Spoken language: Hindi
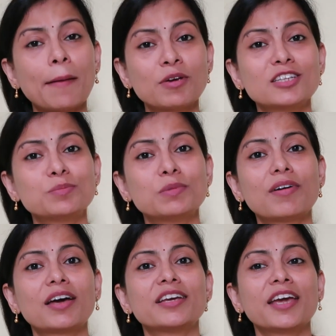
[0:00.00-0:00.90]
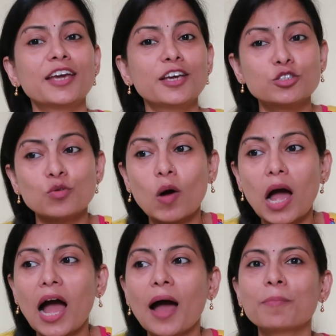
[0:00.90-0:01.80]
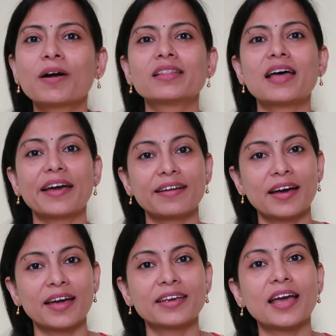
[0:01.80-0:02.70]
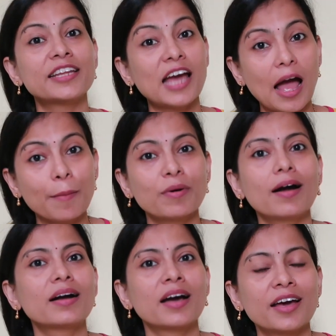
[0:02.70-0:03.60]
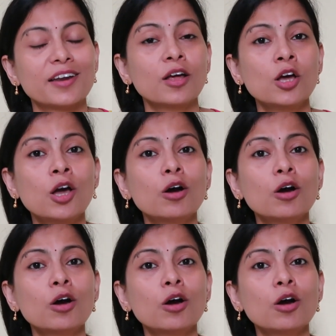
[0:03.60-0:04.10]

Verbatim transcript: आपकी जिम्मेवारी है कि जो आपका दायरा है यानी आपका घर